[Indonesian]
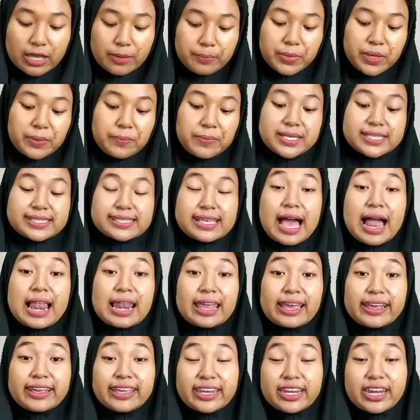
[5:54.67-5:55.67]
Mimis
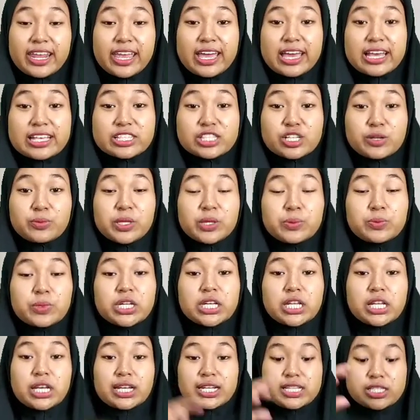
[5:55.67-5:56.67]
Kaleng ini ya sobat
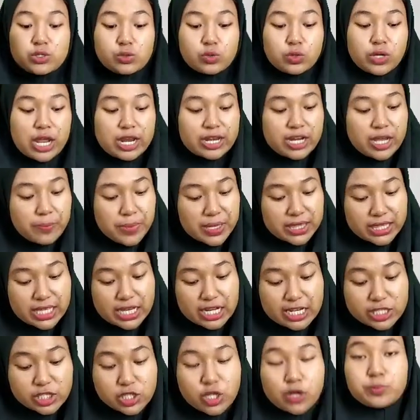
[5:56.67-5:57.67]
bedilers sudah dapat
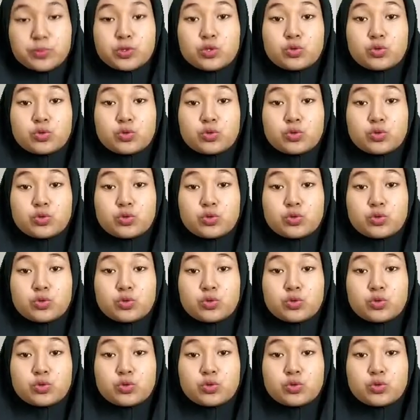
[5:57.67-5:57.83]
teleskop